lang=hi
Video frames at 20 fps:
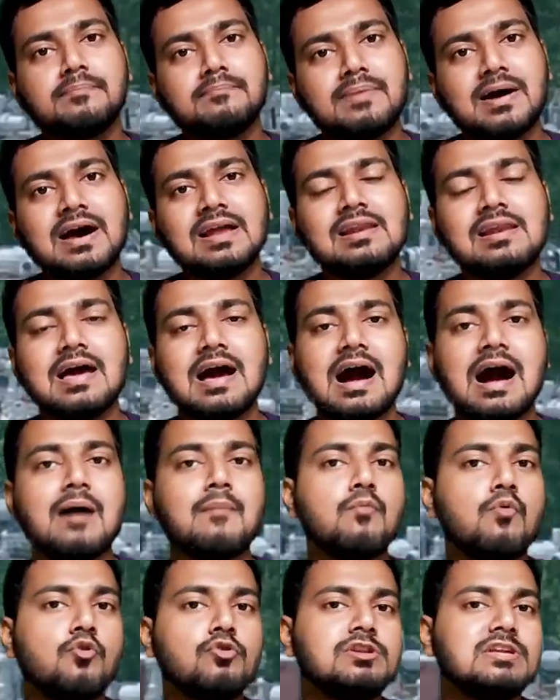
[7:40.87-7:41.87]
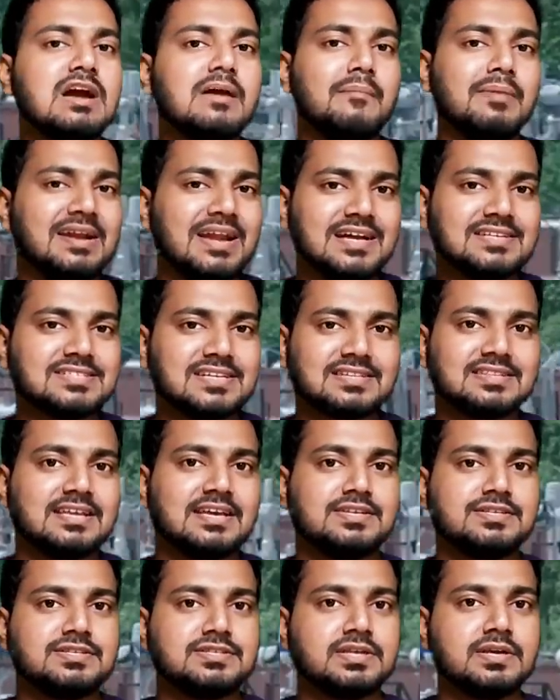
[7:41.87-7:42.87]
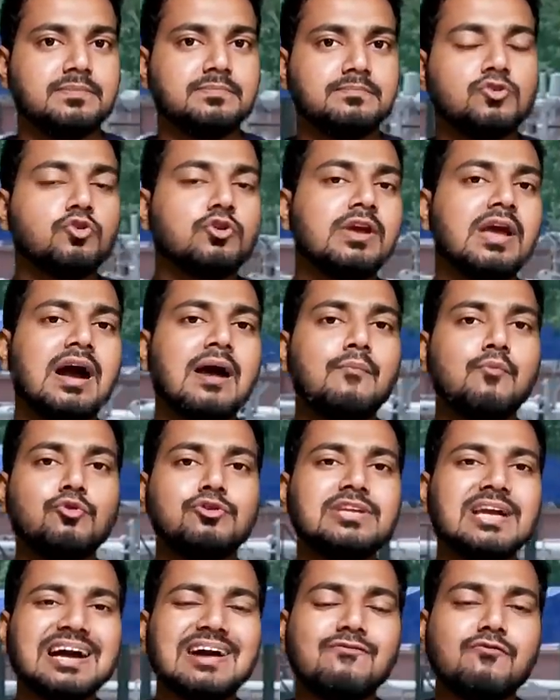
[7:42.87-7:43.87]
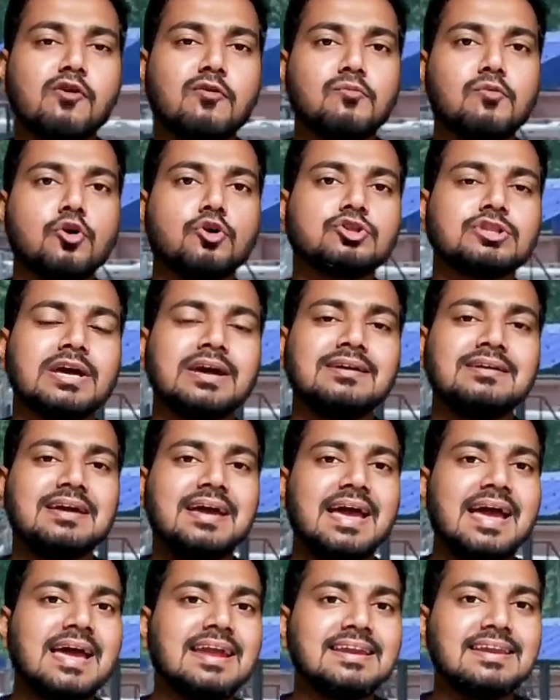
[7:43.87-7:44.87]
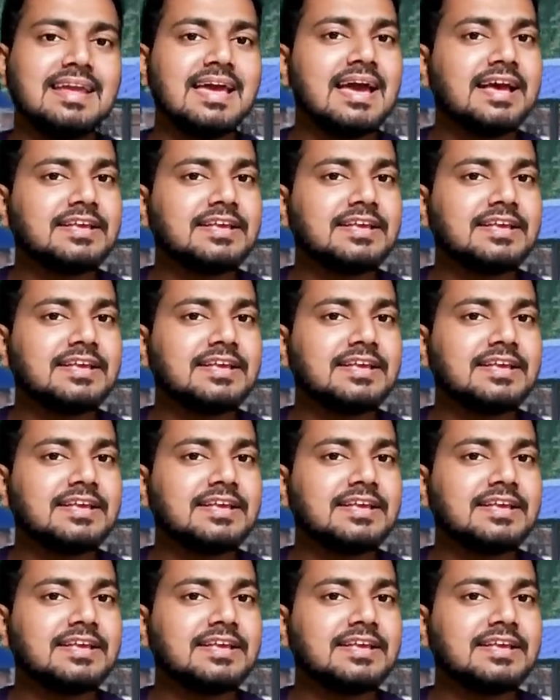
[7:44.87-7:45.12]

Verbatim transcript: नेपाल अमोनिया बना सकता है इससे क्योंकि अमोनिया का फॉर्मूला होता है एन